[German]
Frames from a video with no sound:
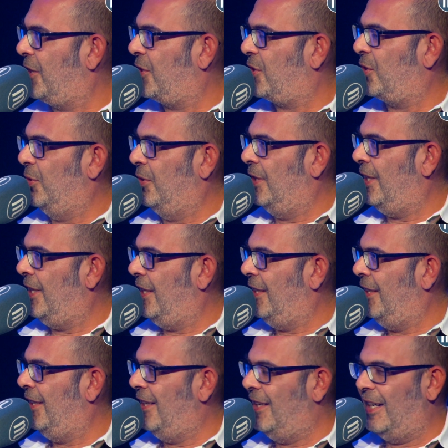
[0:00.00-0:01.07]

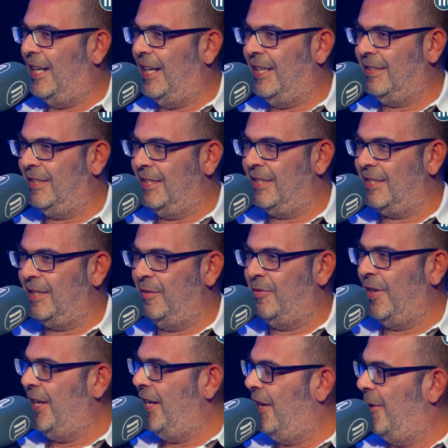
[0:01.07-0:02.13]
gesunde Art ist, den
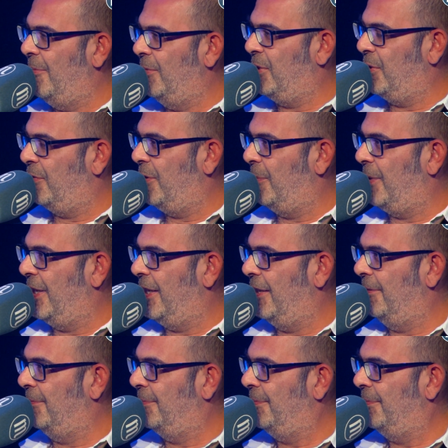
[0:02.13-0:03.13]
Feierabend zu verbringen.